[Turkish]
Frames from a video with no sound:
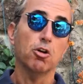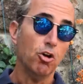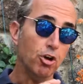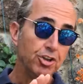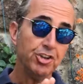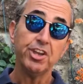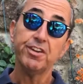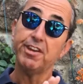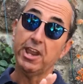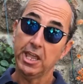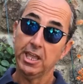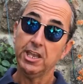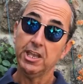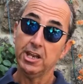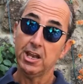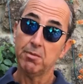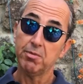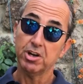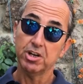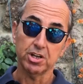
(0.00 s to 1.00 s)
Önce
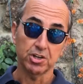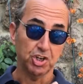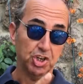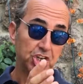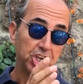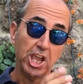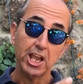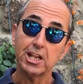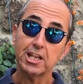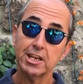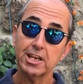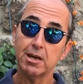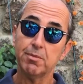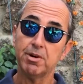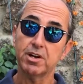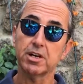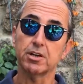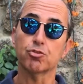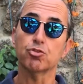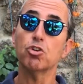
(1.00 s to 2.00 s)
rengine bakın,
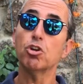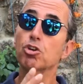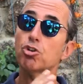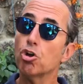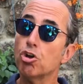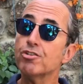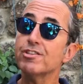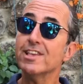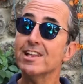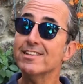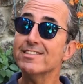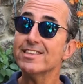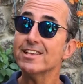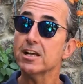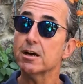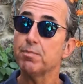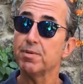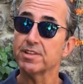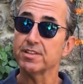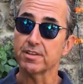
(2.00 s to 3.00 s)
şekline bakın. Sonra
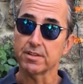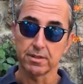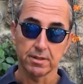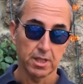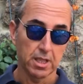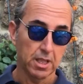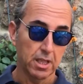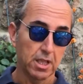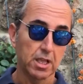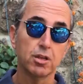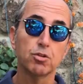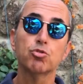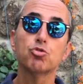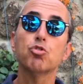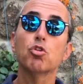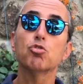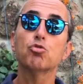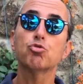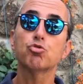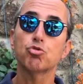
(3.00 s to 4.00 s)
gözlerinizi kapatın.
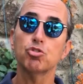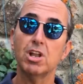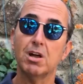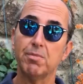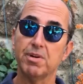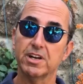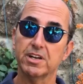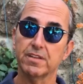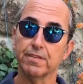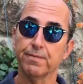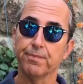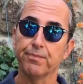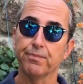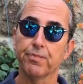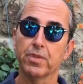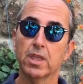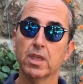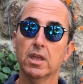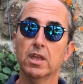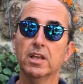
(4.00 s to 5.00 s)
Dokusuna bakın.
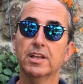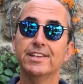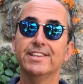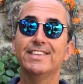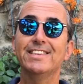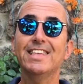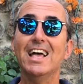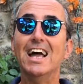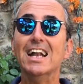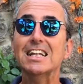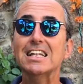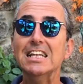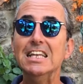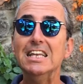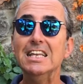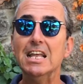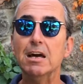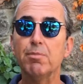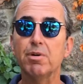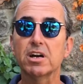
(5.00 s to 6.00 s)

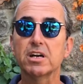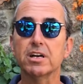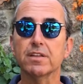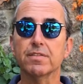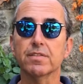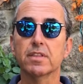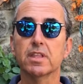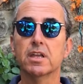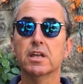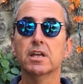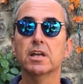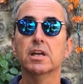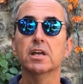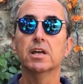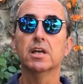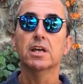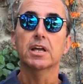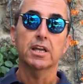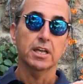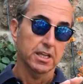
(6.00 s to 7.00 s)
Sertliğine bakın.
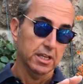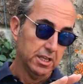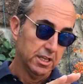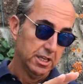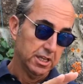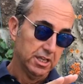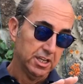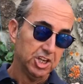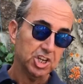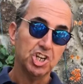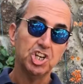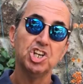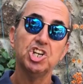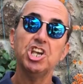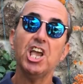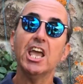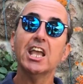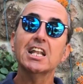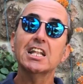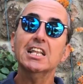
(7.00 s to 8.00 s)
E,
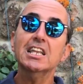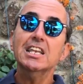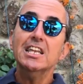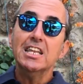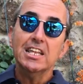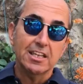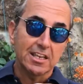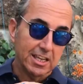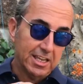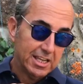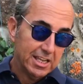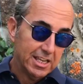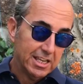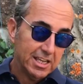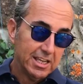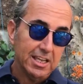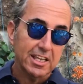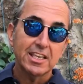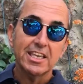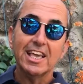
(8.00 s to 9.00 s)
şeklinin
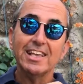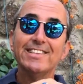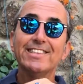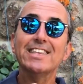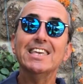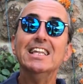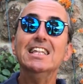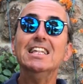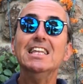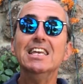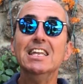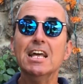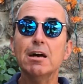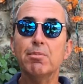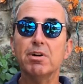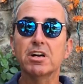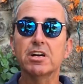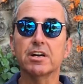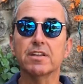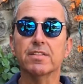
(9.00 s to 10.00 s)
e,
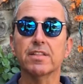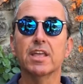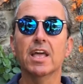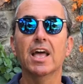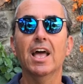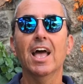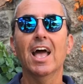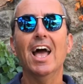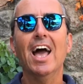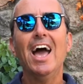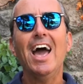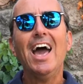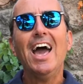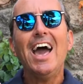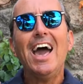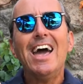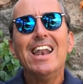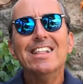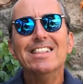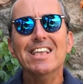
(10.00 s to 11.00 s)
keskinliğine bakın.
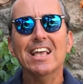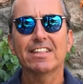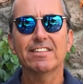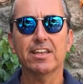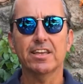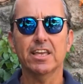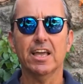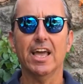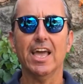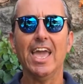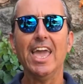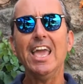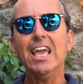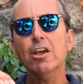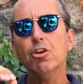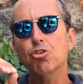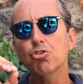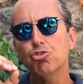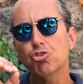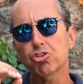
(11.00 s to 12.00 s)
Her detayı,
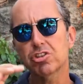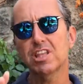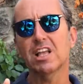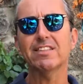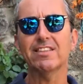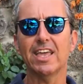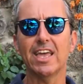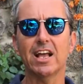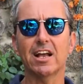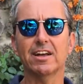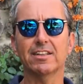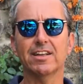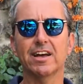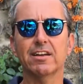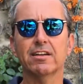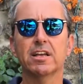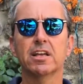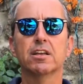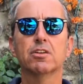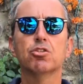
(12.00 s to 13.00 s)
en küçük detaya
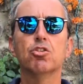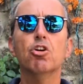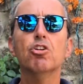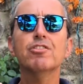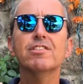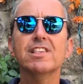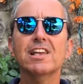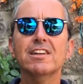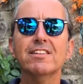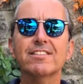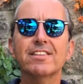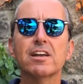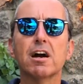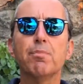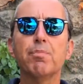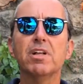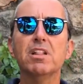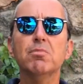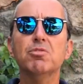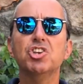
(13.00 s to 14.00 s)
kadar gözleriniz
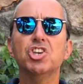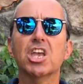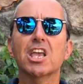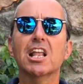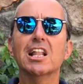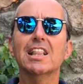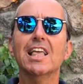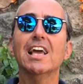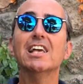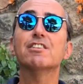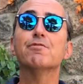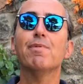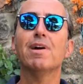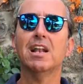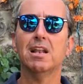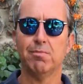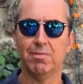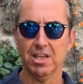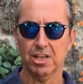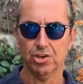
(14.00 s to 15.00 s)
kapalı bir şekilde
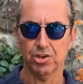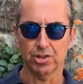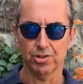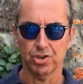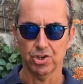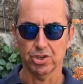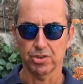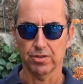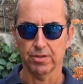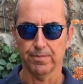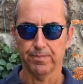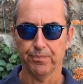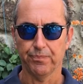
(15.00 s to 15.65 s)
ezberlemeye çalışın.